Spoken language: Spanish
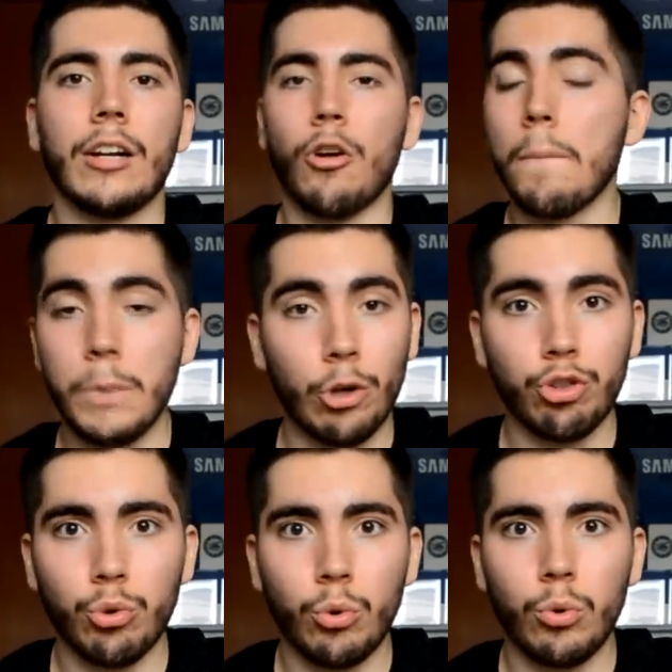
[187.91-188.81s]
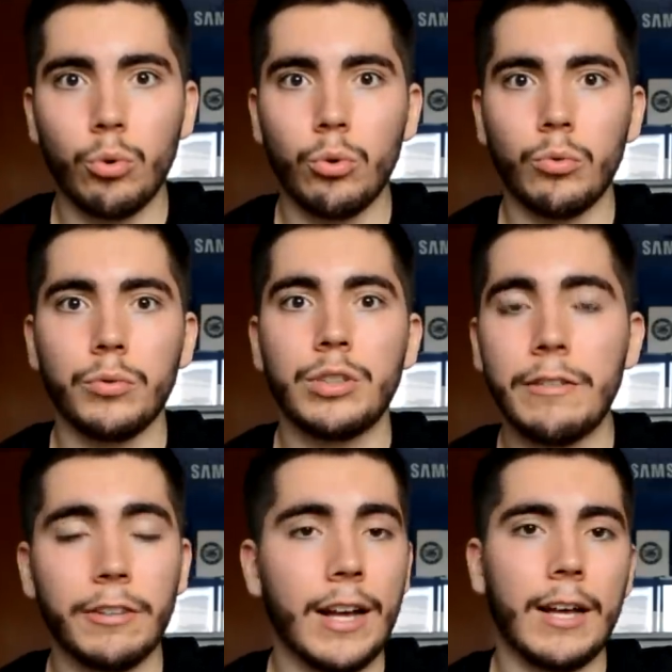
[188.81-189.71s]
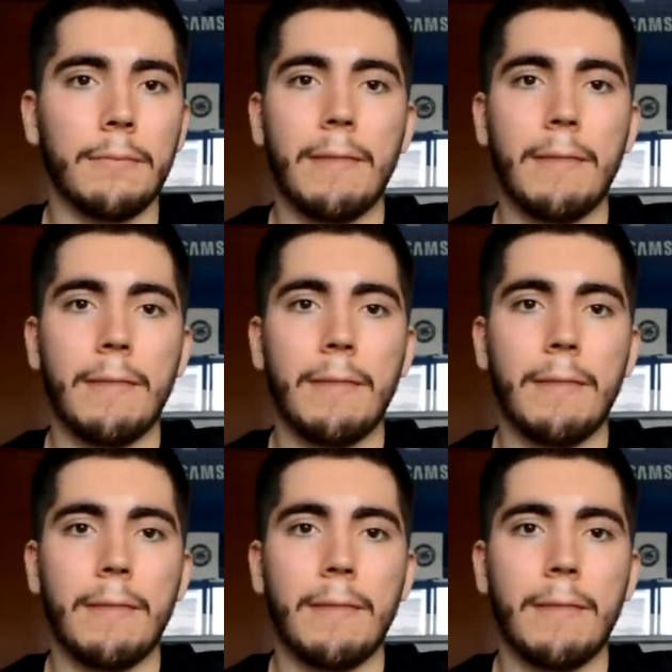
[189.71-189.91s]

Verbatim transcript: rompió su cifra